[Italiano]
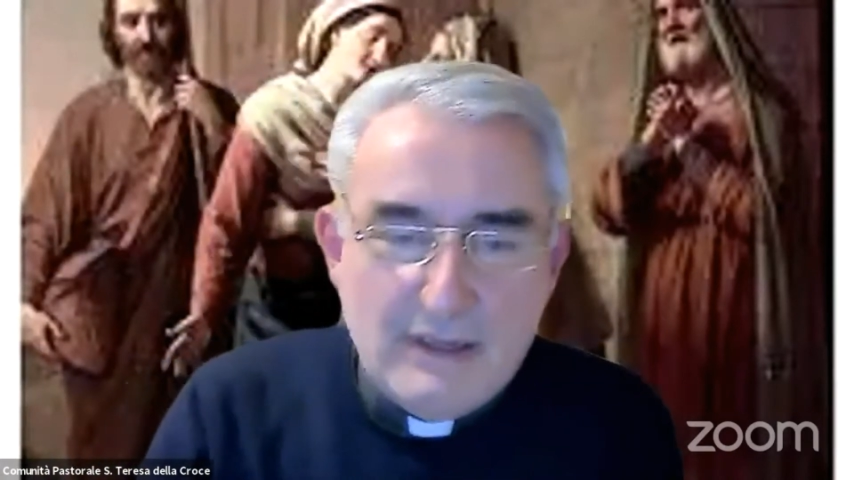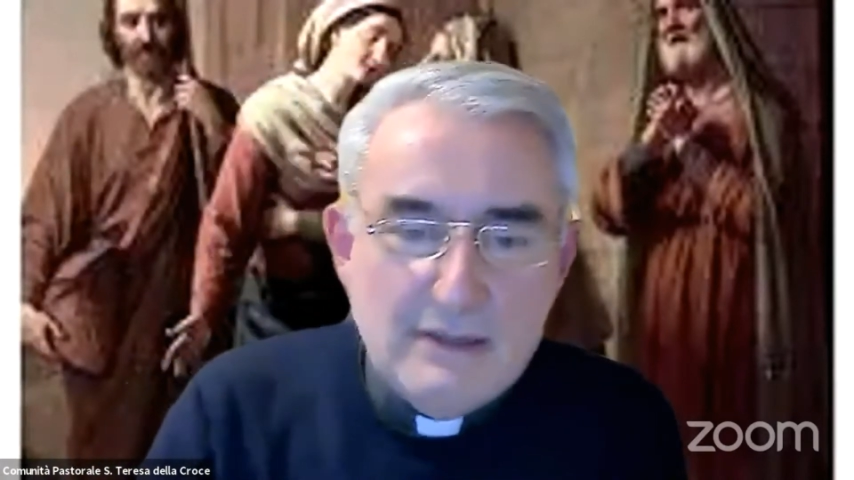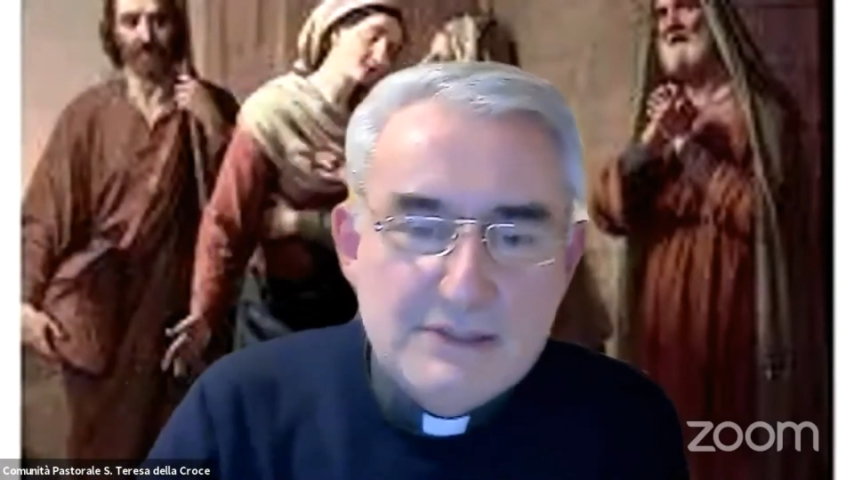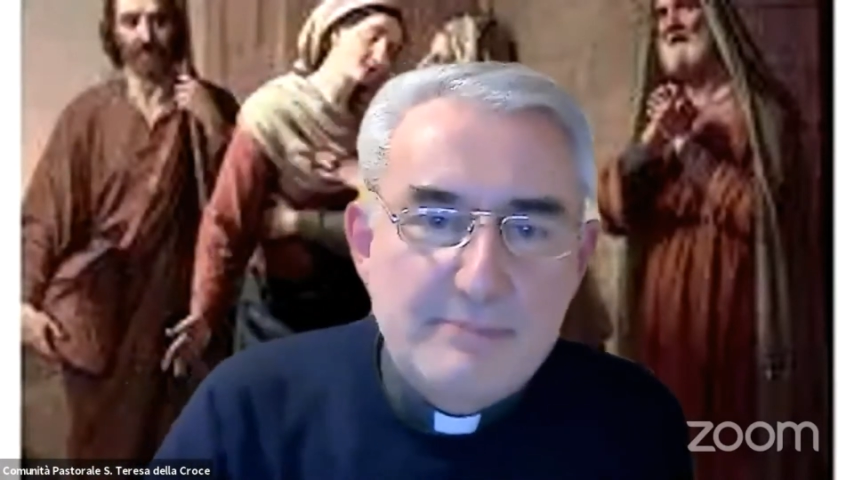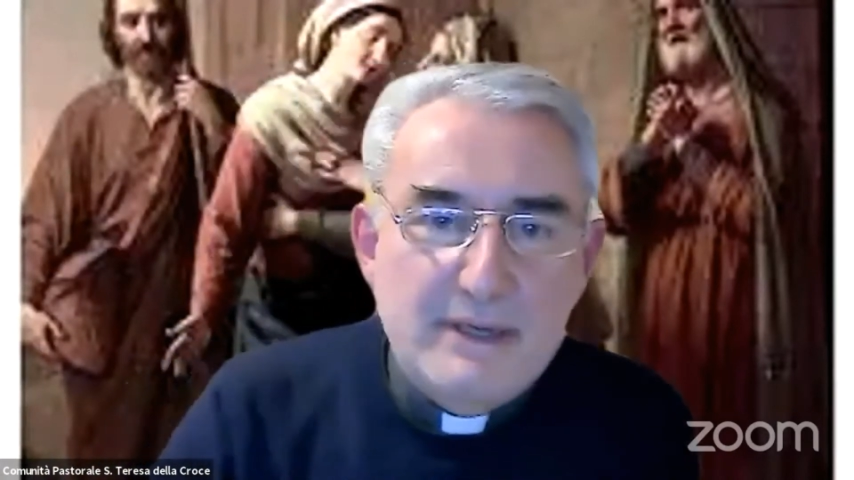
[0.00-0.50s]

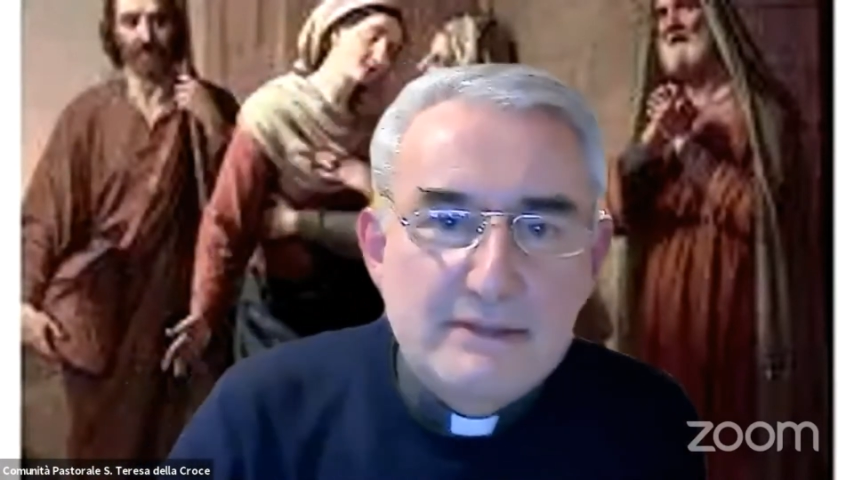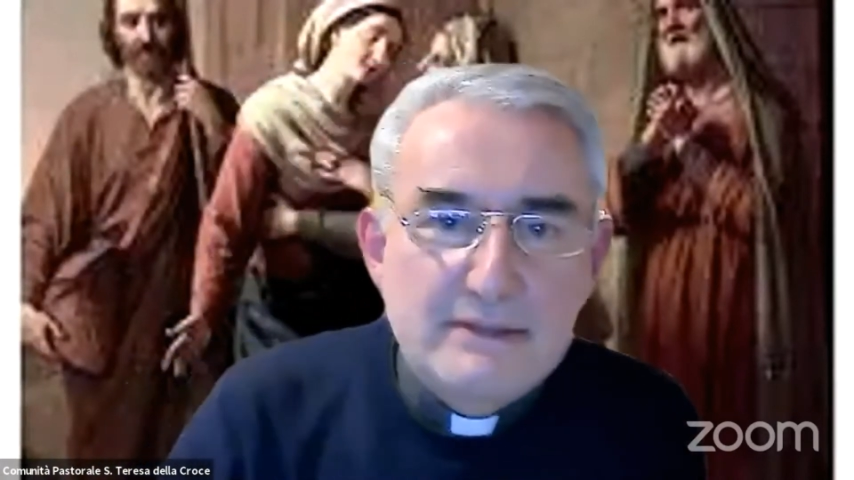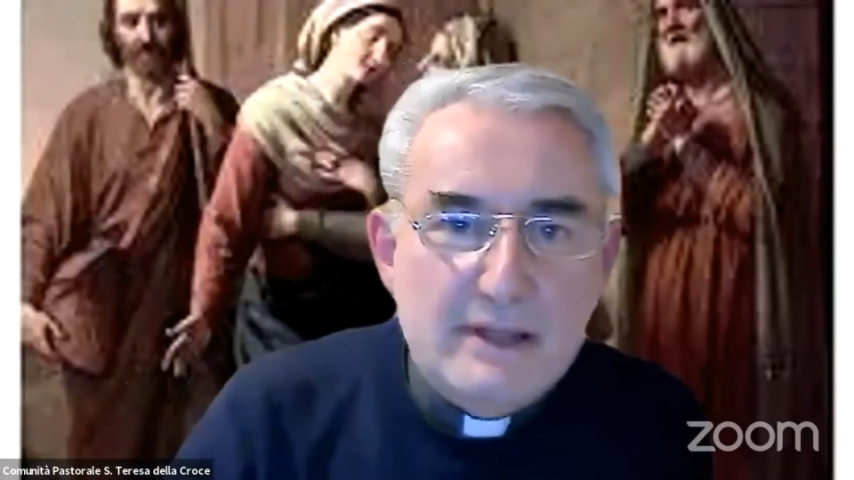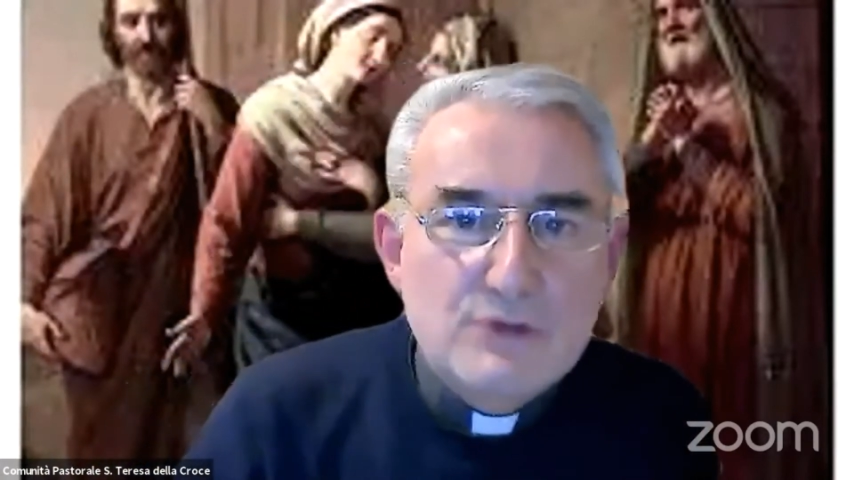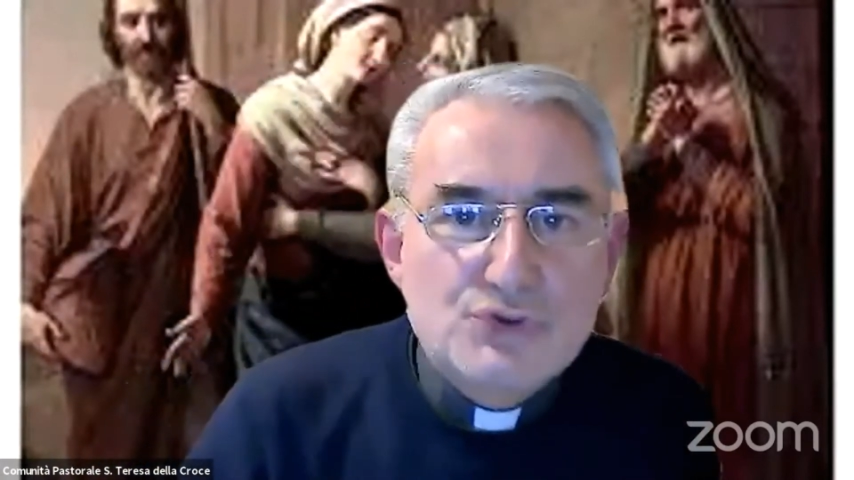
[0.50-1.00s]

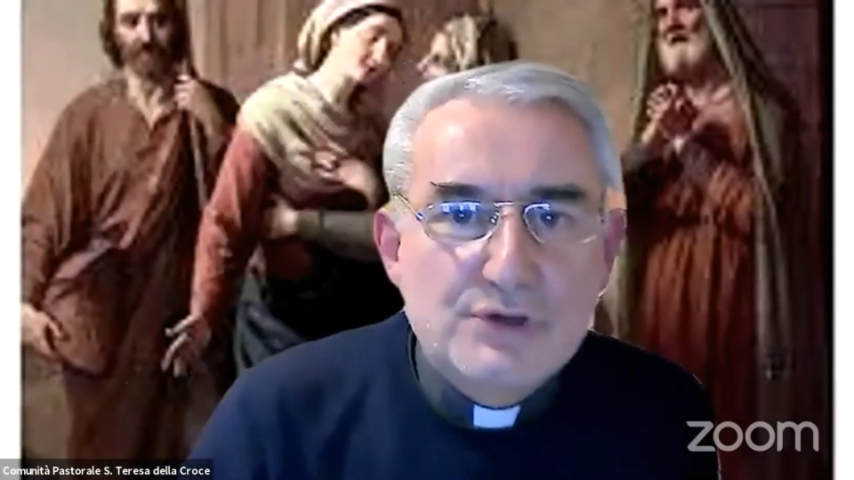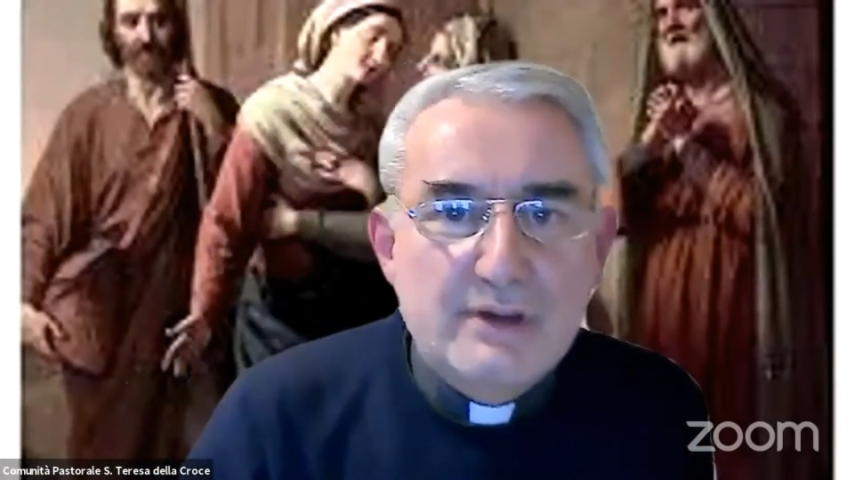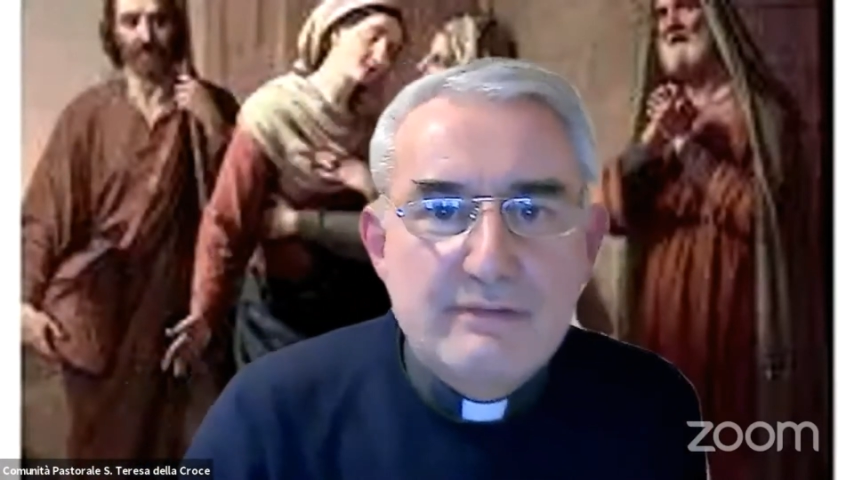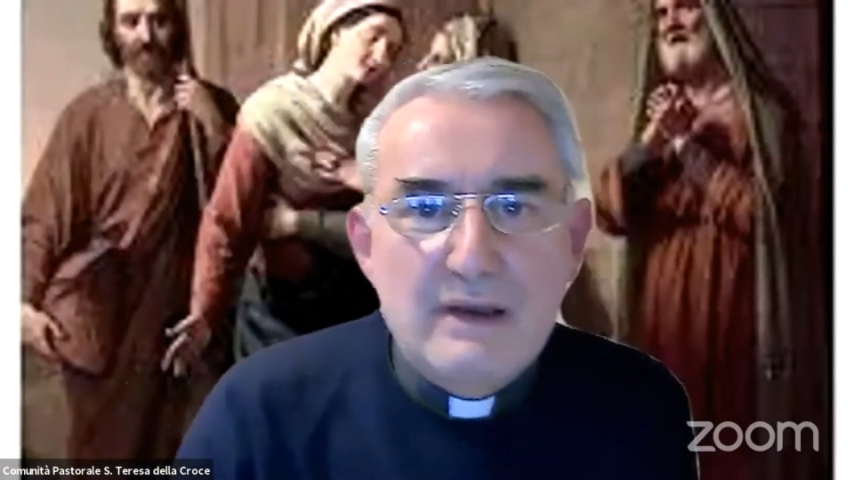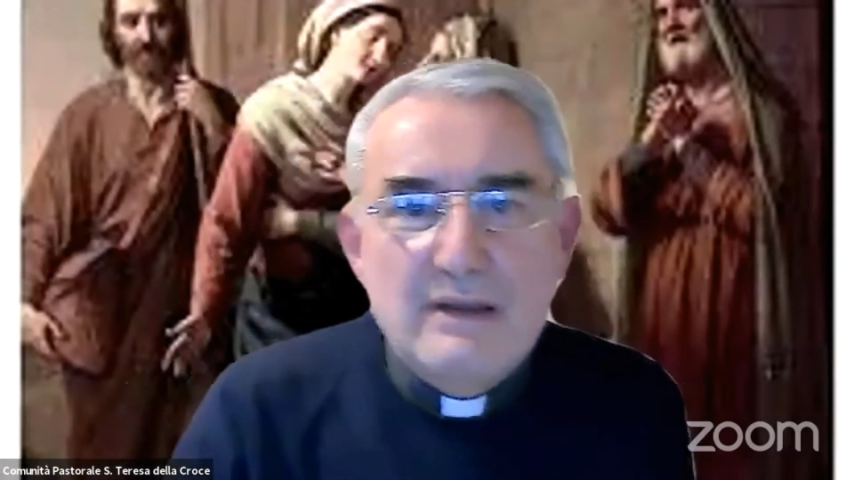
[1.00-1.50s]
Elisabetta
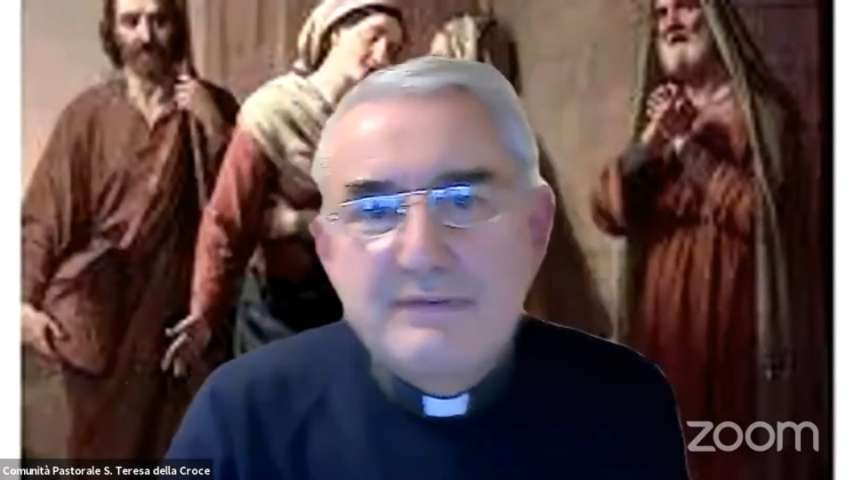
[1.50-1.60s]
riceve la